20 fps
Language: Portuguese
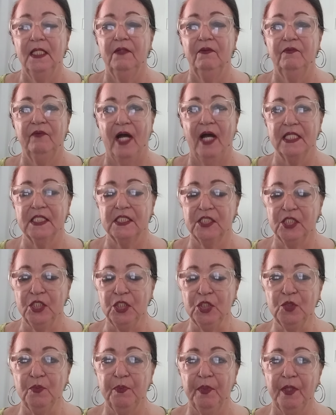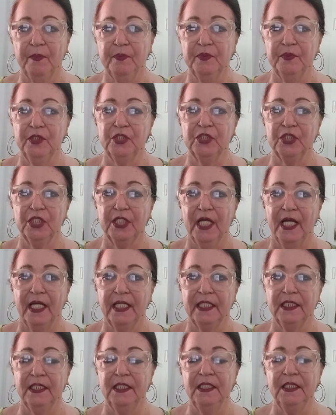Assisto para poder chegar
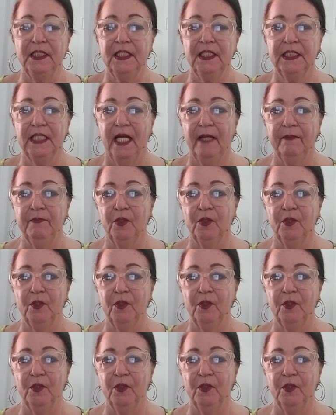aqui e dar a minha